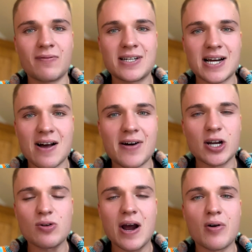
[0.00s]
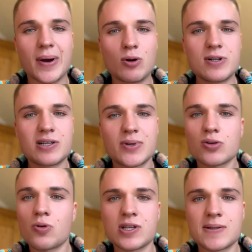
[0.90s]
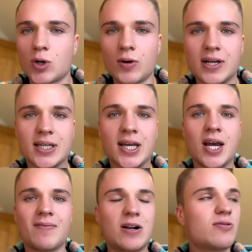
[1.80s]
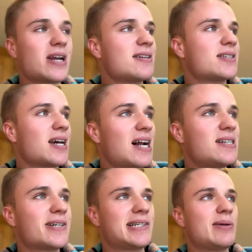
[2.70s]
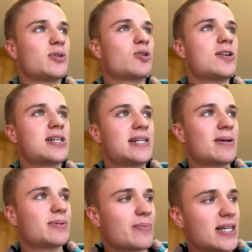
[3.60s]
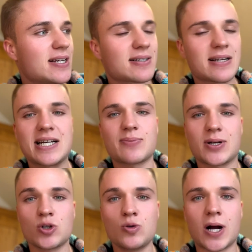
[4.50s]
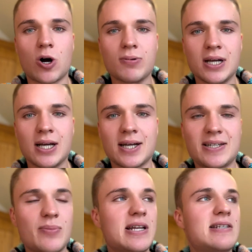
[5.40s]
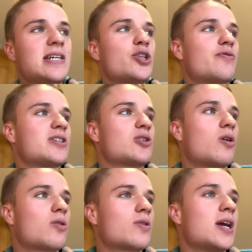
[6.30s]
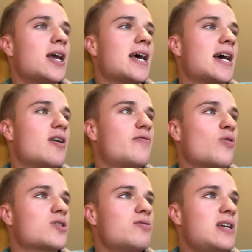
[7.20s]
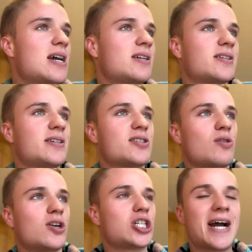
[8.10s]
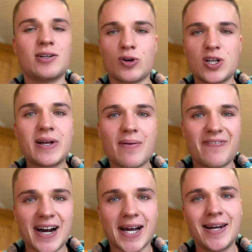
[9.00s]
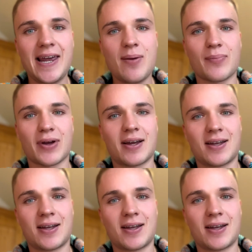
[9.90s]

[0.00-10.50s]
Wenn deine Erwartungen einfach bei Null sind, bist du trotzdem glücklich, weil du denkst dir, Alter, ich lebe in Deutschland, ich habe den mächtigsten Reisepass überhaupt, die medizinische Versorgung äh, funktioniert, äh, die Sonne scheint und ich bin am fucking Leben.